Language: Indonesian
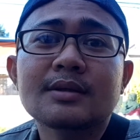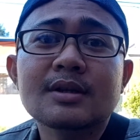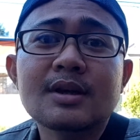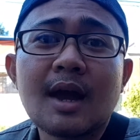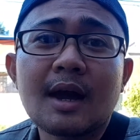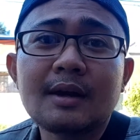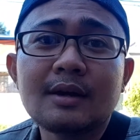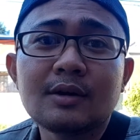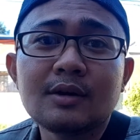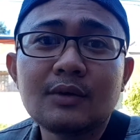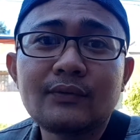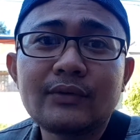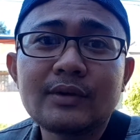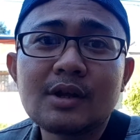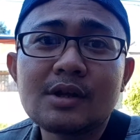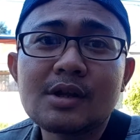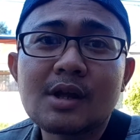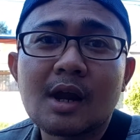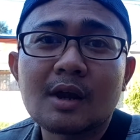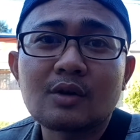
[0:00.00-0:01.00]
Sekian dulu
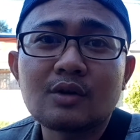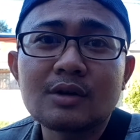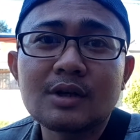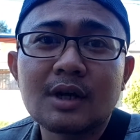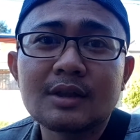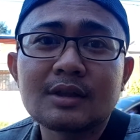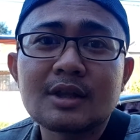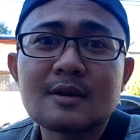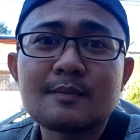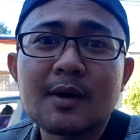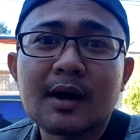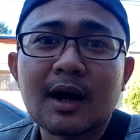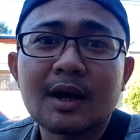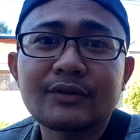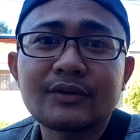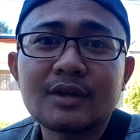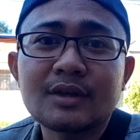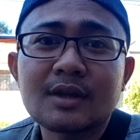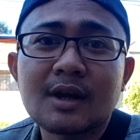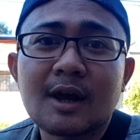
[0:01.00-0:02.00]
video dari aku dan terima
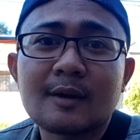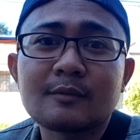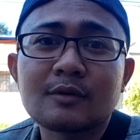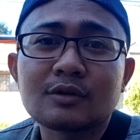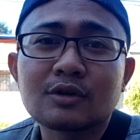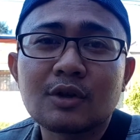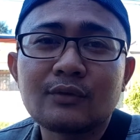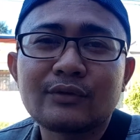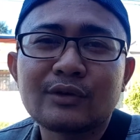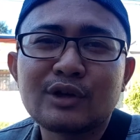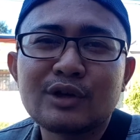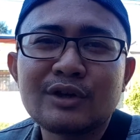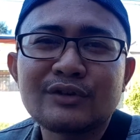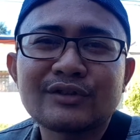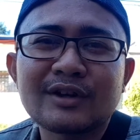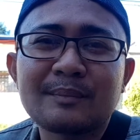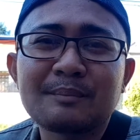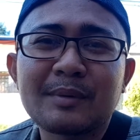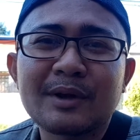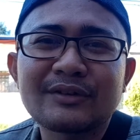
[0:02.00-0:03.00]
kasih telah menonton video ini
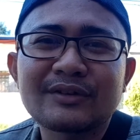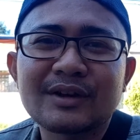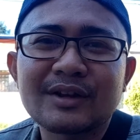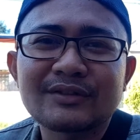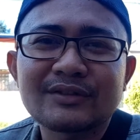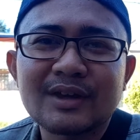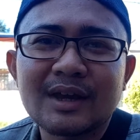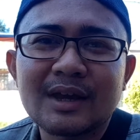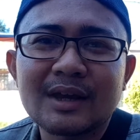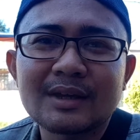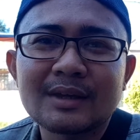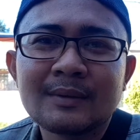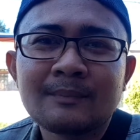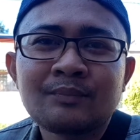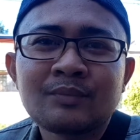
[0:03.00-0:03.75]
sampai selesai